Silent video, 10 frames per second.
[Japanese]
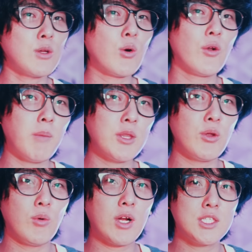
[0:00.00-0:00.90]
でこの間
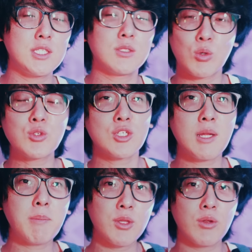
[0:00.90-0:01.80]
取りおかしい、特殊
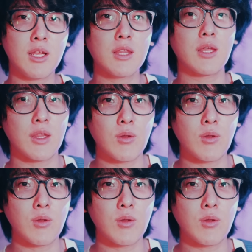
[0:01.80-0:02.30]
な間取りなんだけ